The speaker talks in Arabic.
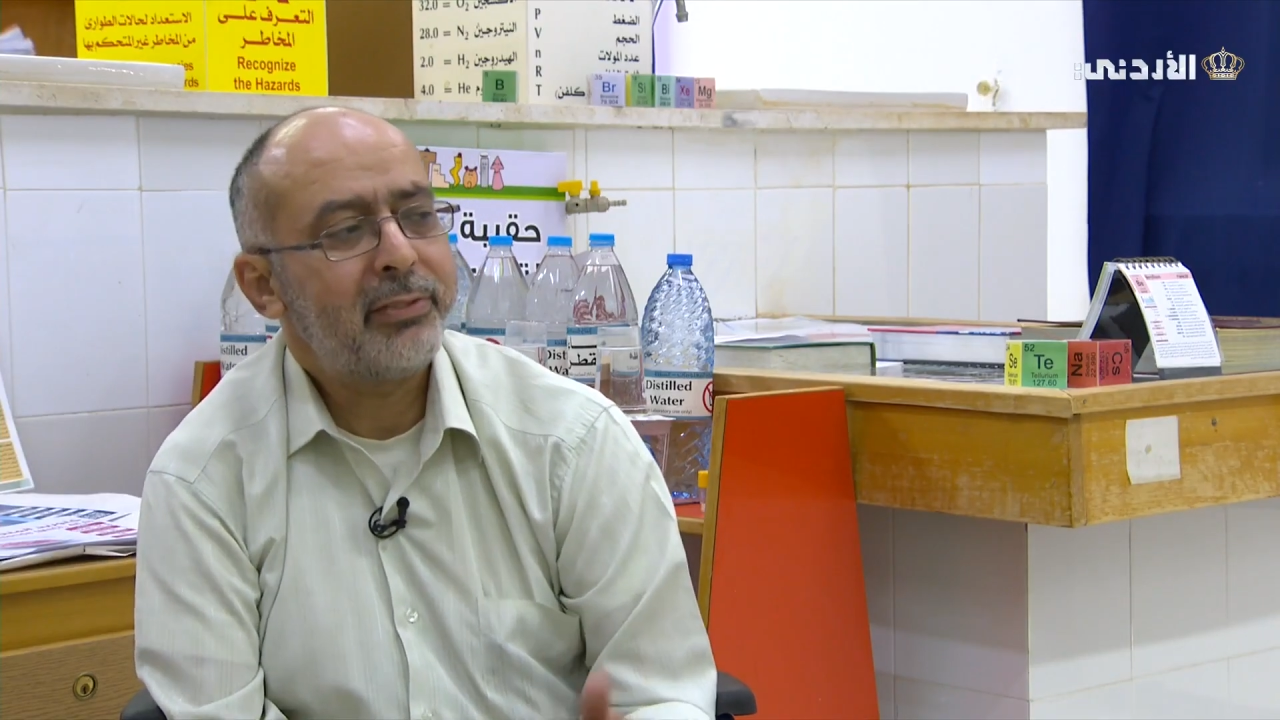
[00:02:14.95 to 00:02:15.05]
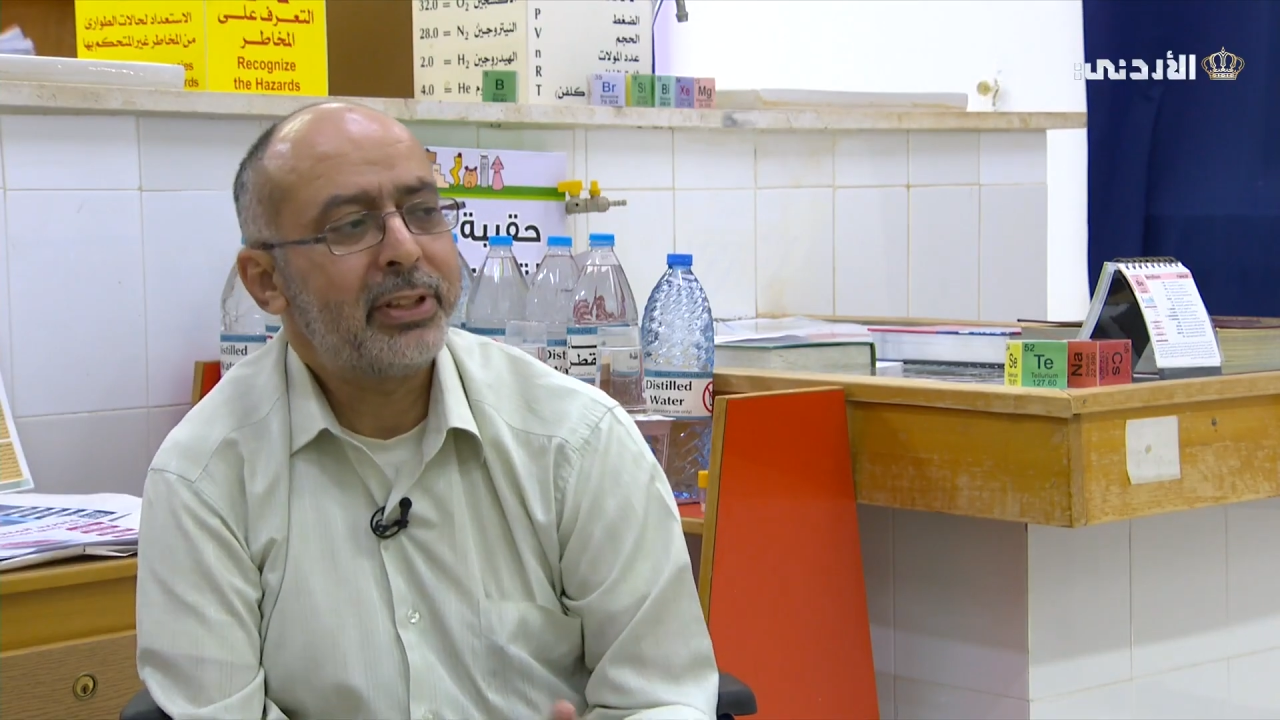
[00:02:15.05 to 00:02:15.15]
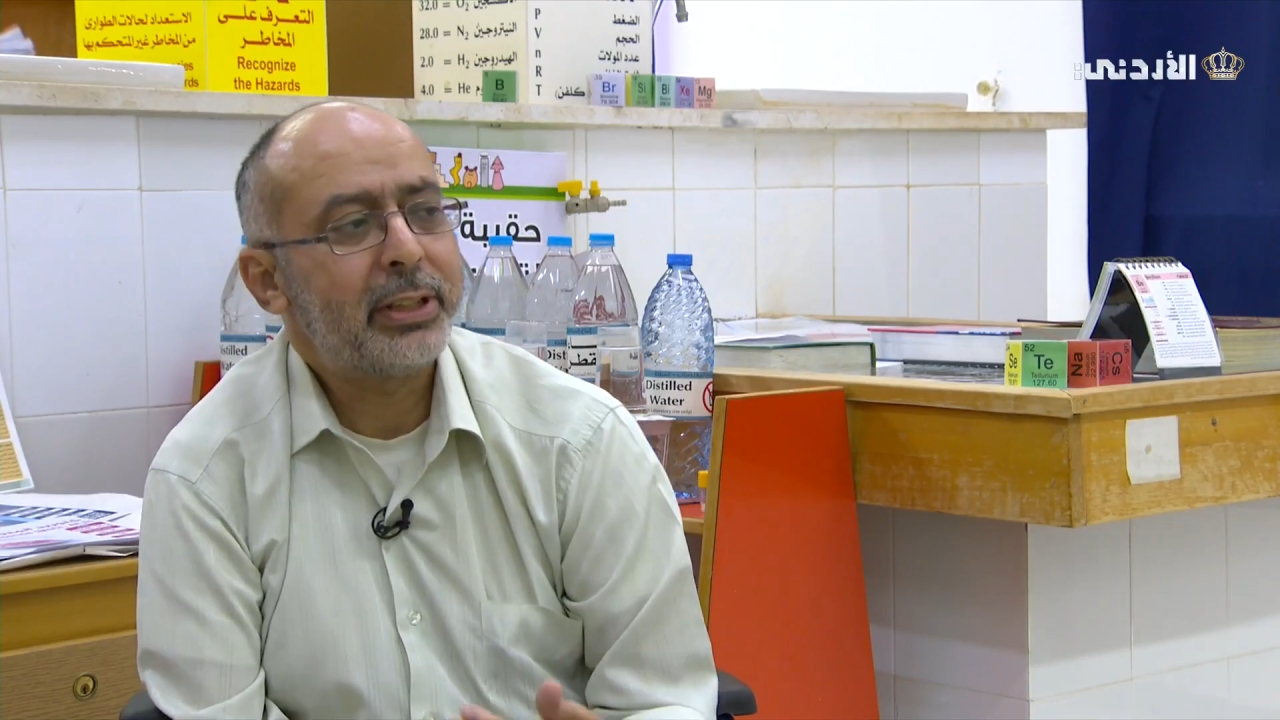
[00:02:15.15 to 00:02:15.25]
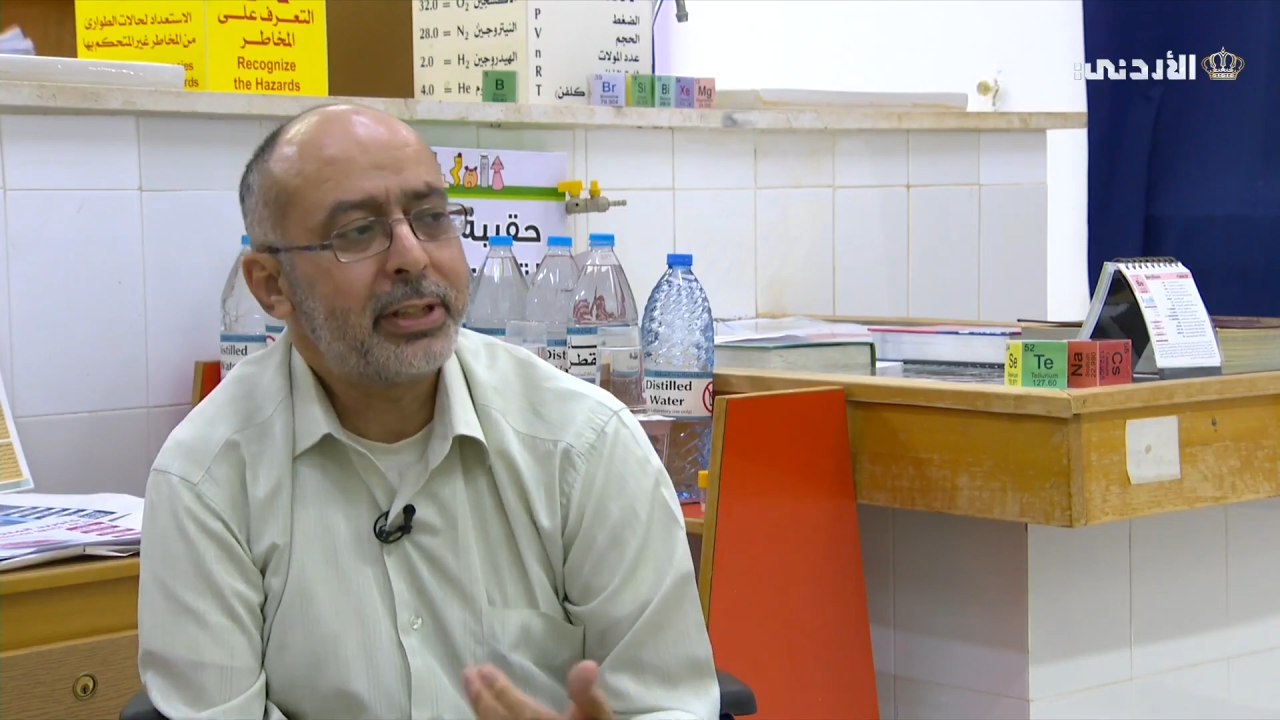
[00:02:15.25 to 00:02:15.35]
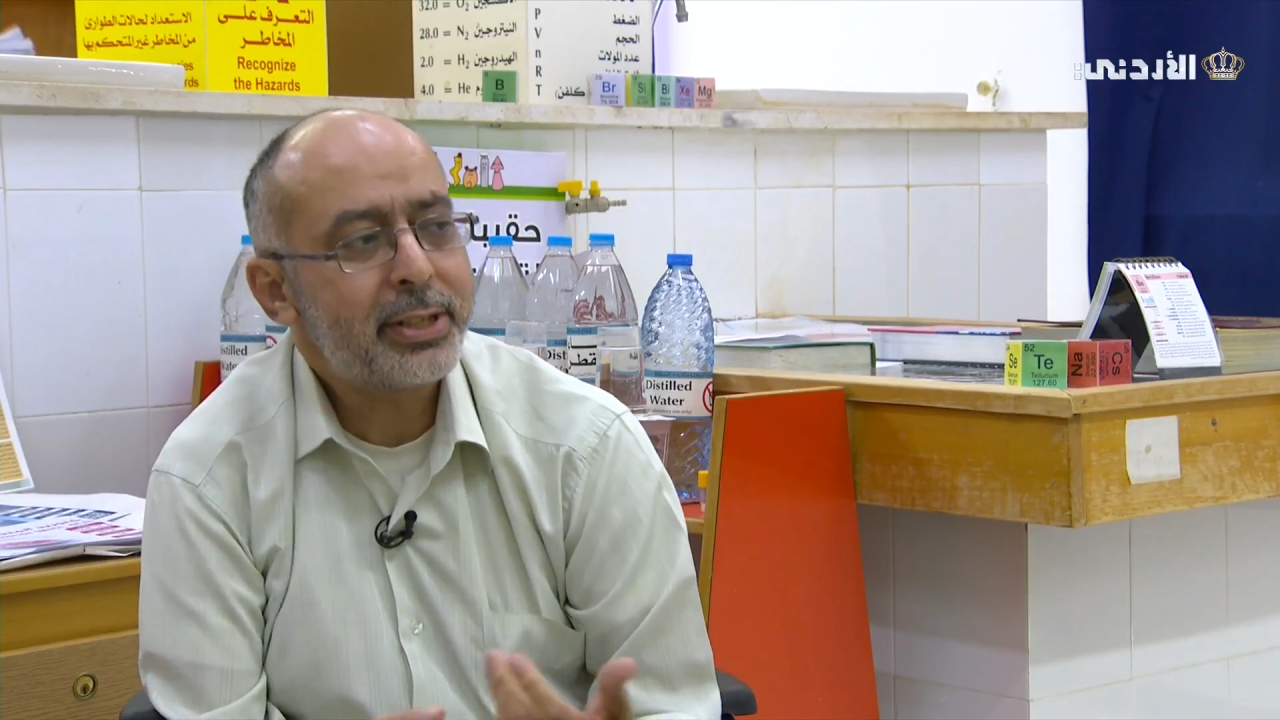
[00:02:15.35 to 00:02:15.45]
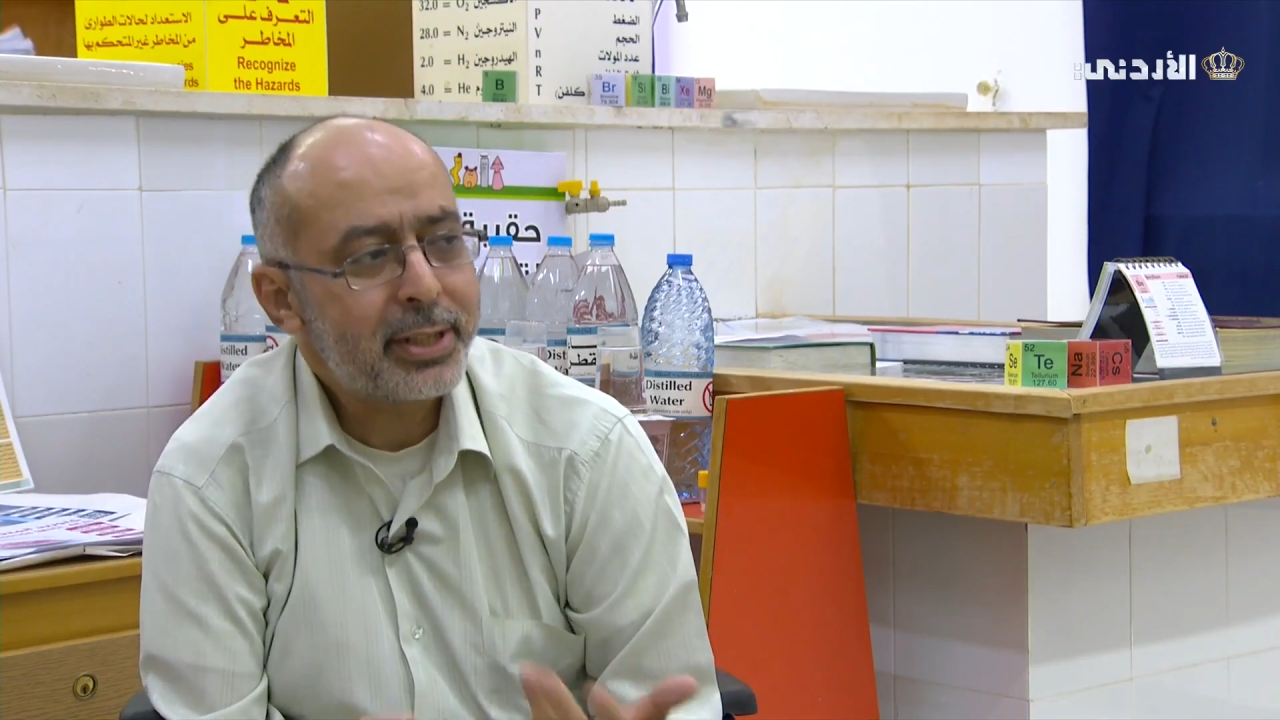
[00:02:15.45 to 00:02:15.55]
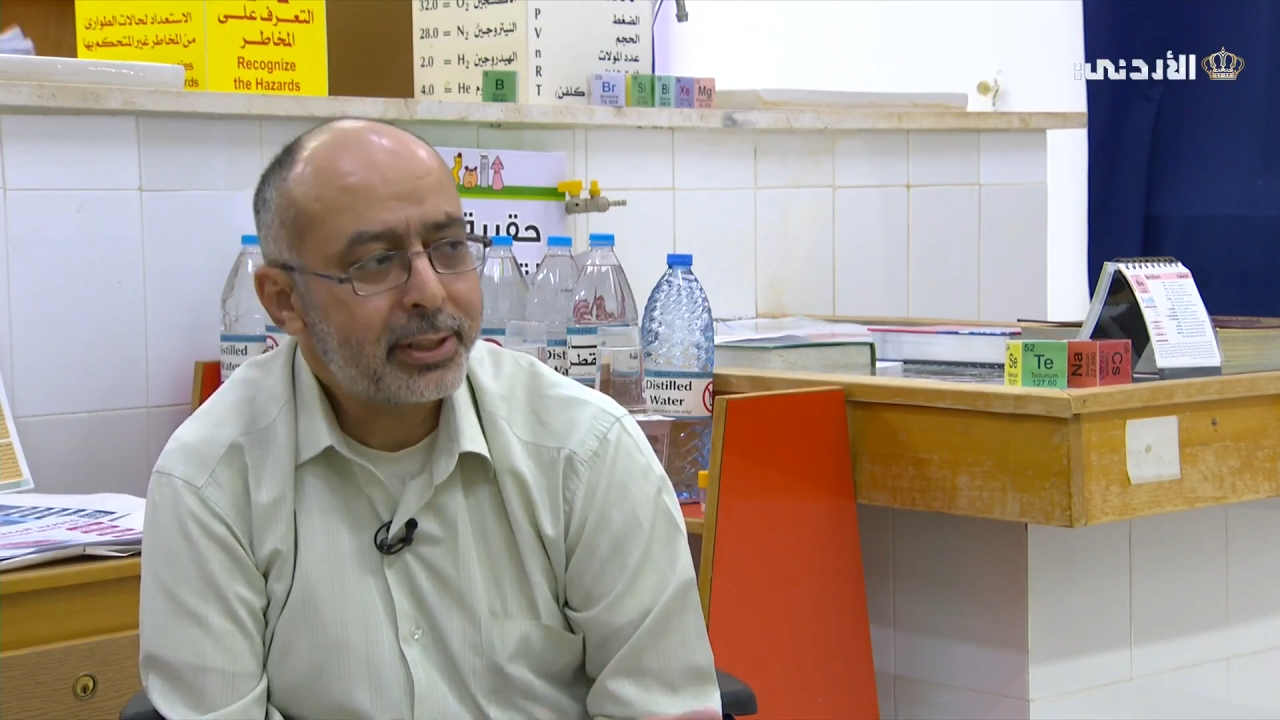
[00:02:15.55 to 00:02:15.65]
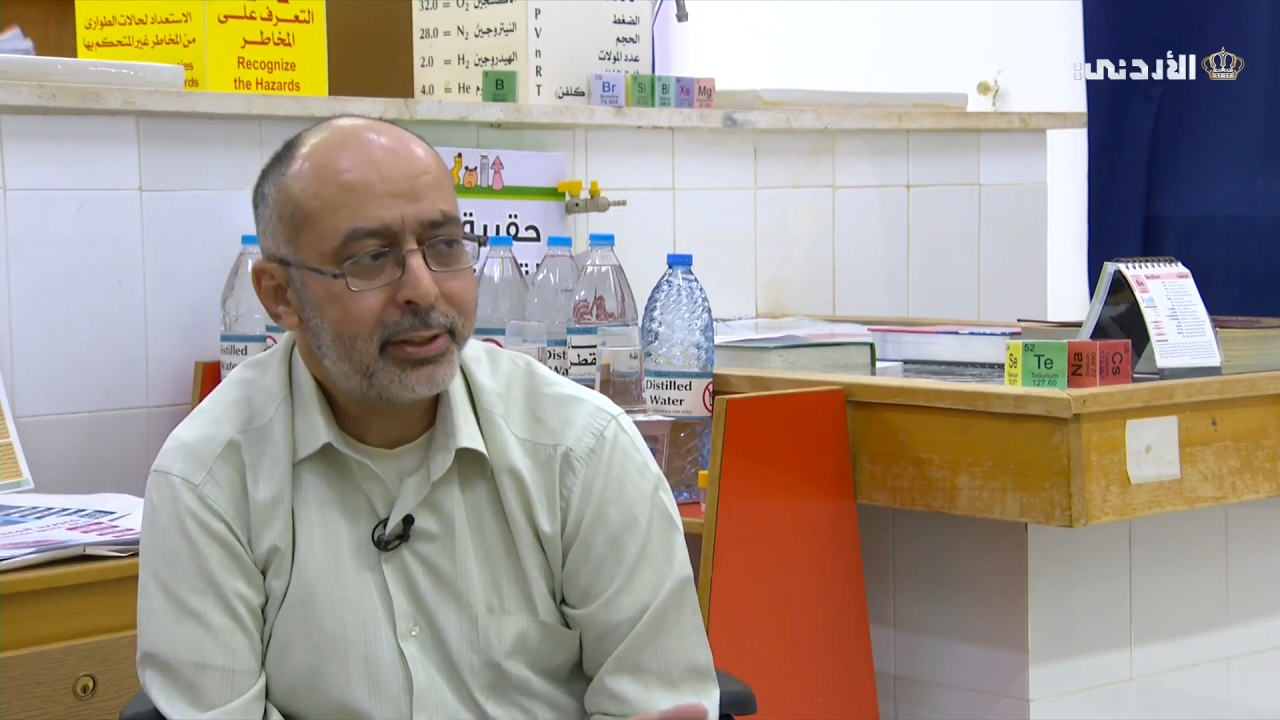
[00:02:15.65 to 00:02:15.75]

في تدريسك